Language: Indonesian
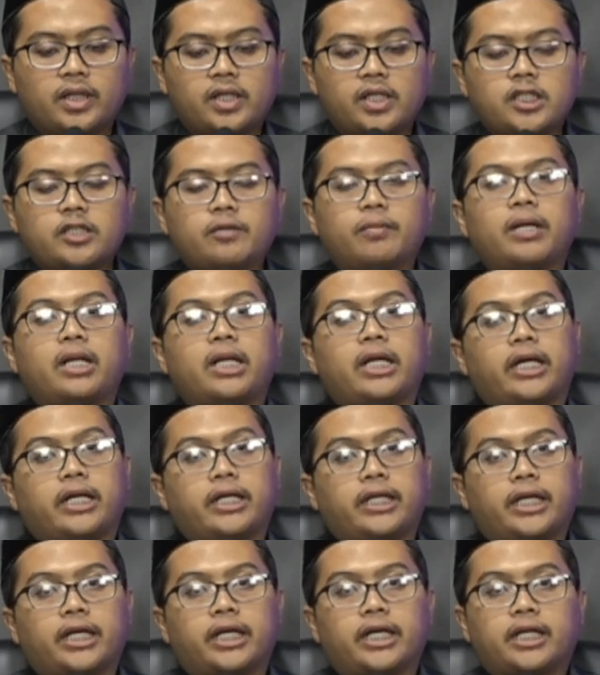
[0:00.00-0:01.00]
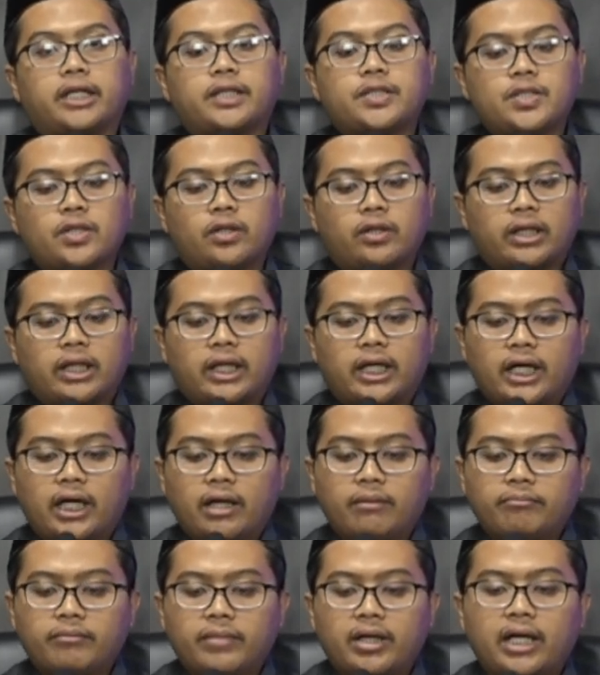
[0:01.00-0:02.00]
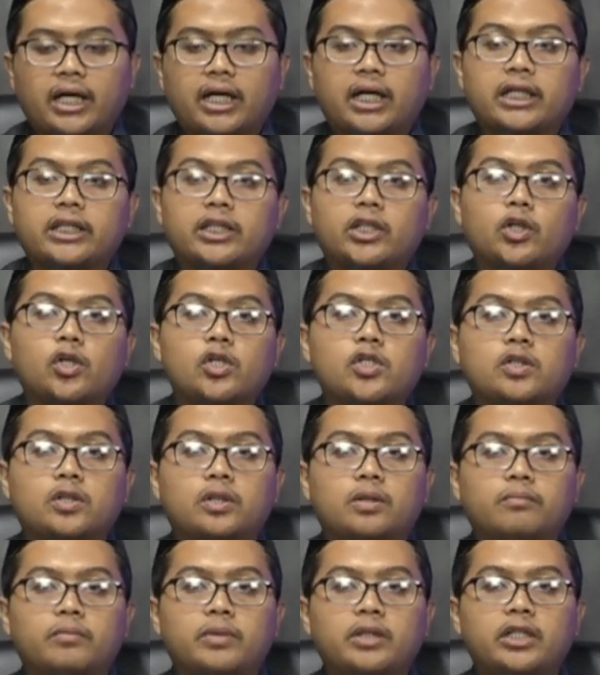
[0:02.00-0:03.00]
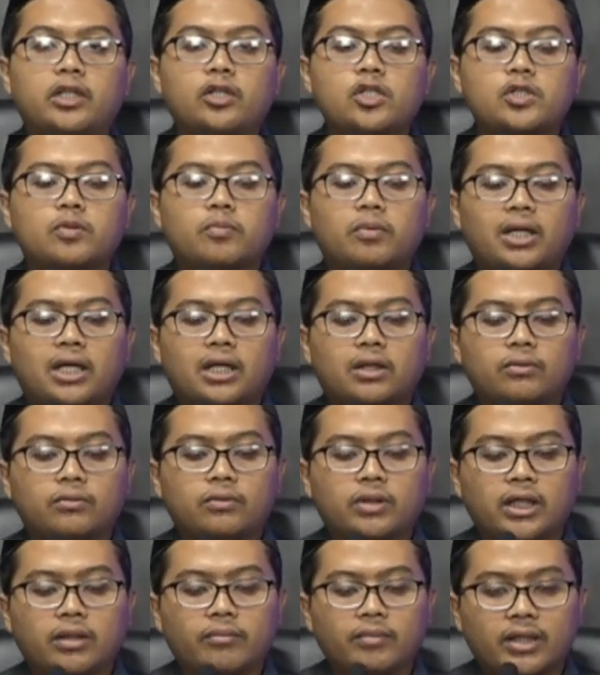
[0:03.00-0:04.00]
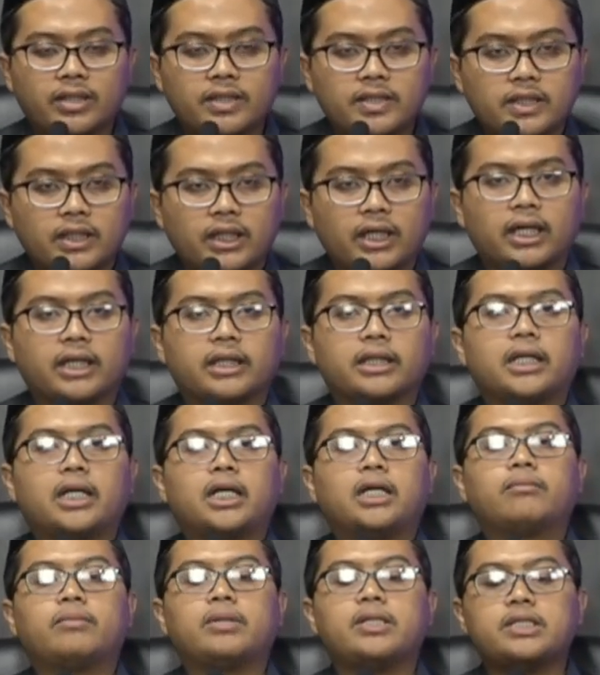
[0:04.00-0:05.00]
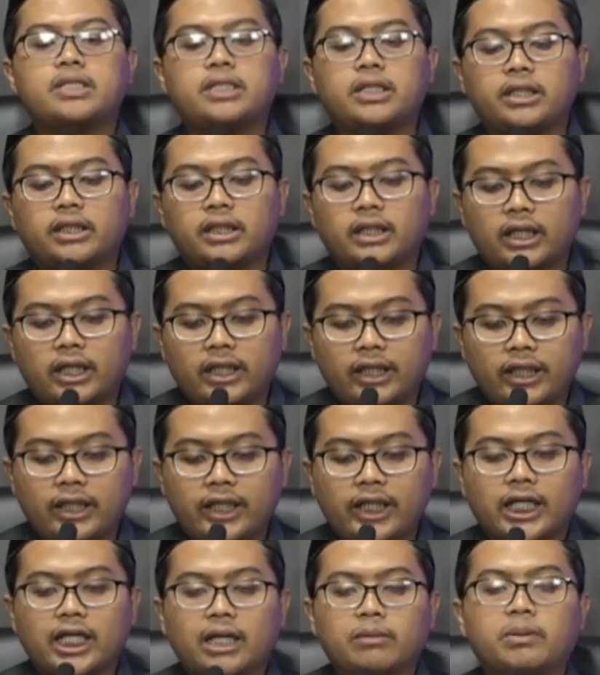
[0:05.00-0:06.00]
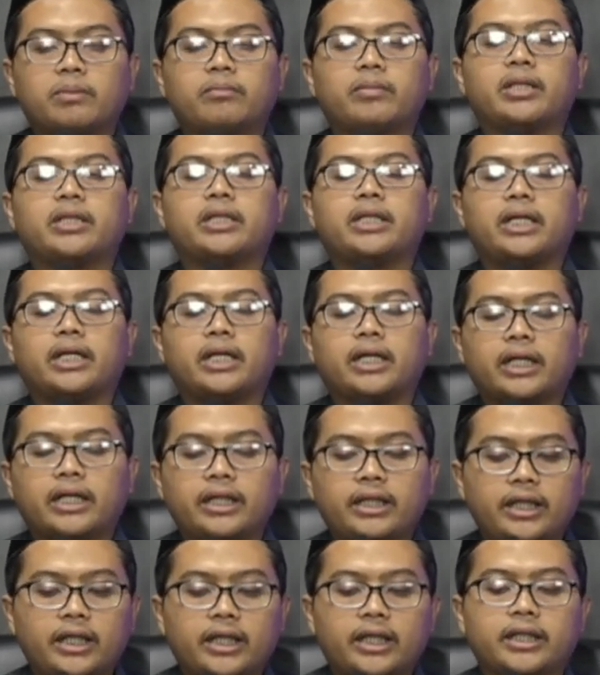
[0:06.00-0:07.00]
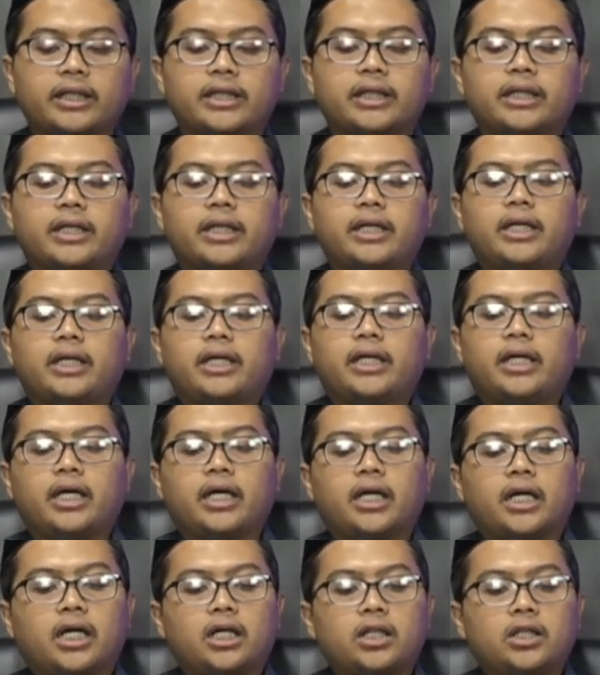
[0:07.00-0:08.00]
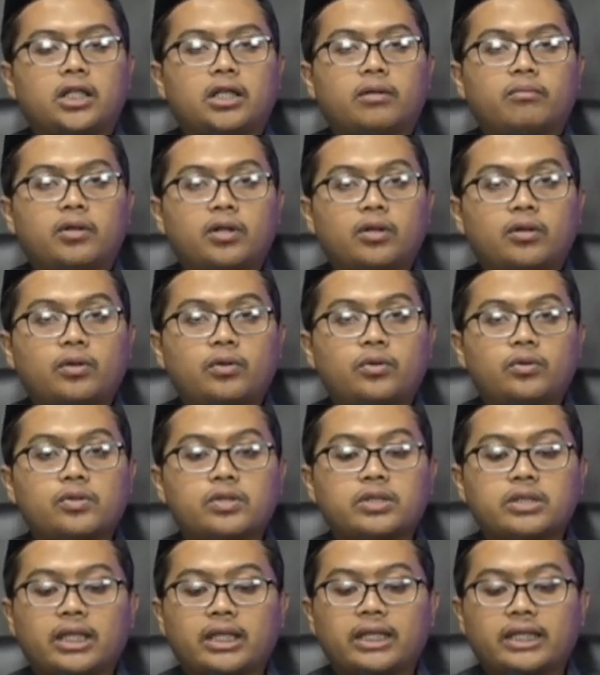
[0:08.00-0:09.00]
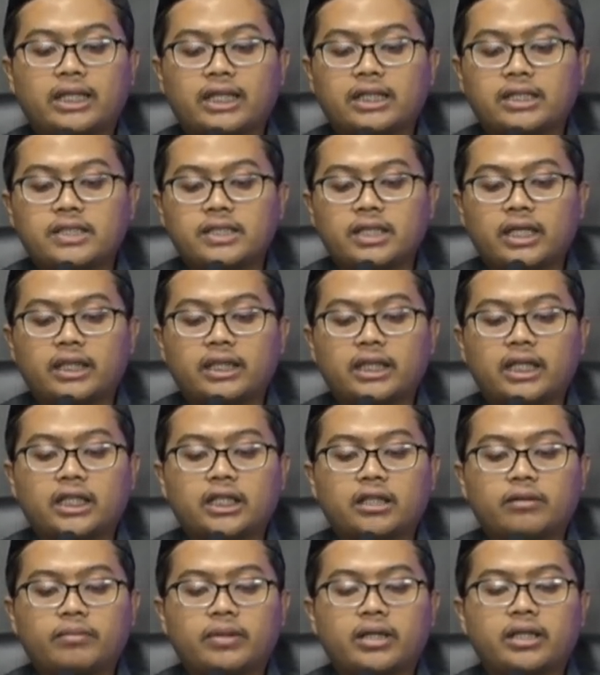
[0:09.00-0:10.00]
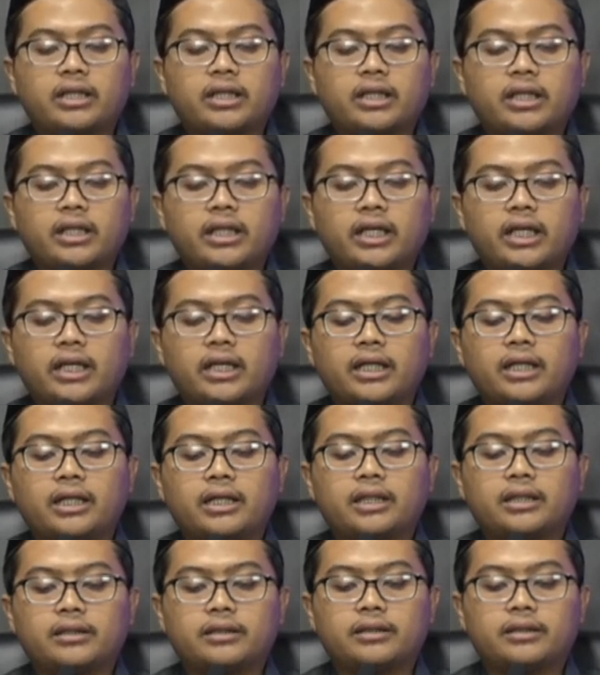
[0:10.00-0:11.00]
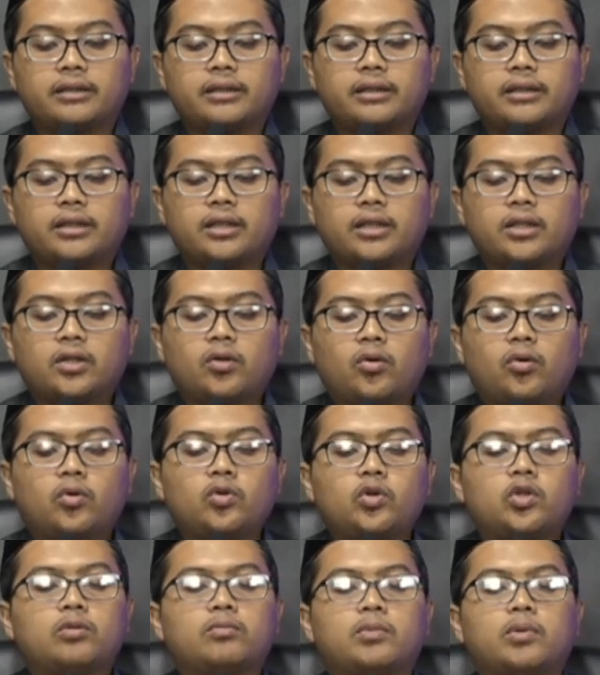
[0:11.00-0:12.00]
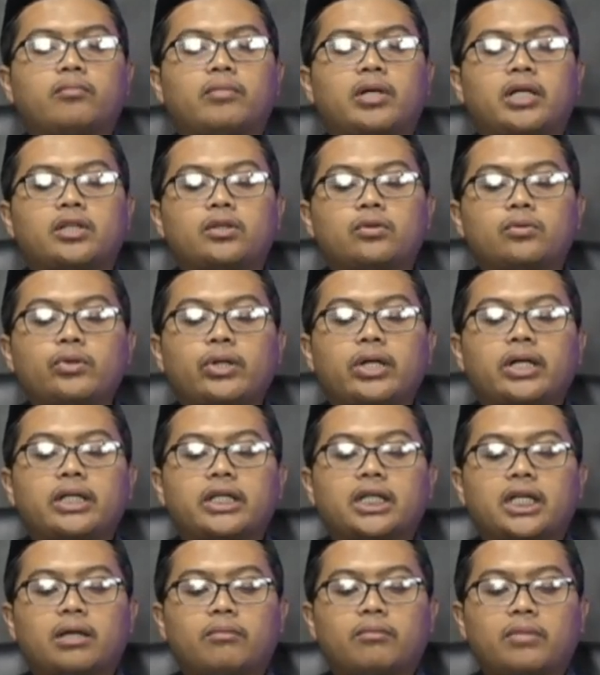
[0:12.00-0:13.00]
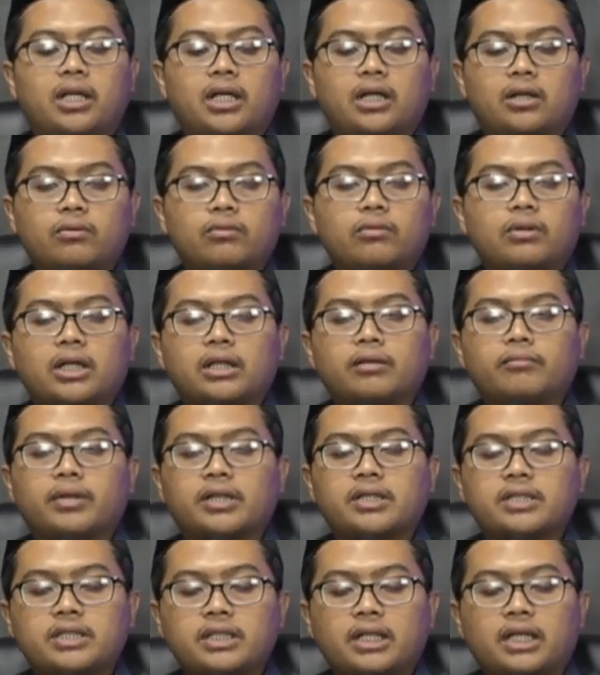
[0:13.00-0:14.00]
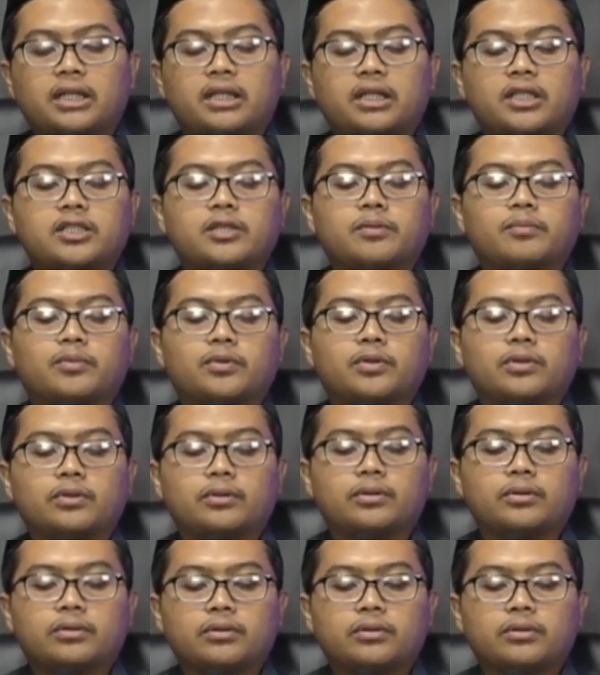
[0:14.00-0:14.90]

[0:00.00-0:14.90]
Sebaliknya, seorang hamba akan terus menerus melakukan maksiat, mencintainya, mementingkannya, hingga Allah mengutus setan-setan kepadanya untuk membantunya dalam melakukan maksiat tersebut.